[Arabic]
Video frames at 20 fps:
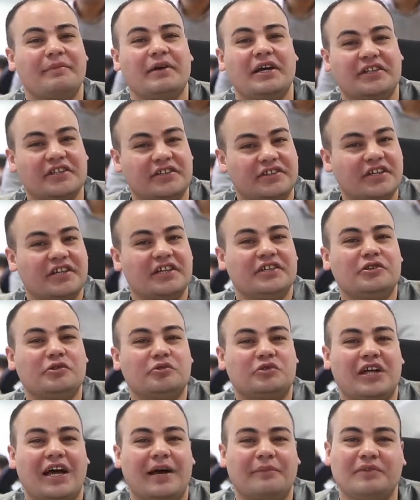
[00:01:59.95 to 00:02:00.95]
بقت الترند
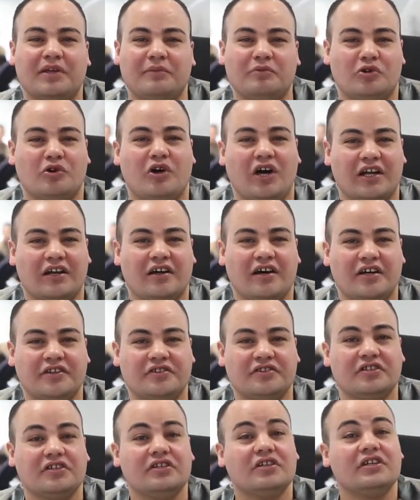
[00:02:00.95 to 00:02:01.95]
وتعبنا بيروح على الارض